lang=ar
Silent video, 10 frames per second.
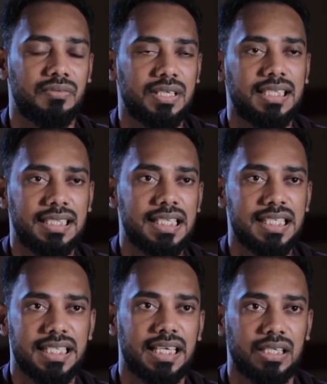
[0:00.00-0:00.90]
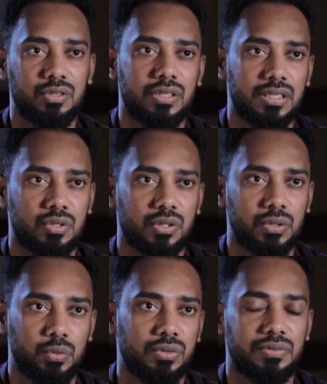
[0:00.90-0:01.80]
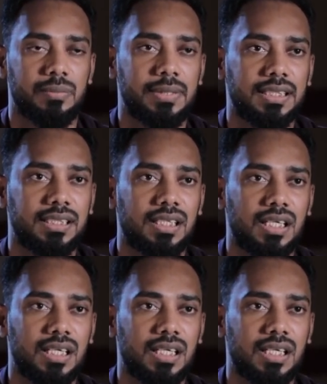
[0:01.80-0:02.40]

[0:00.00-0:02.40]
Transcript: فتدريجيا عدت صوت العود في البيت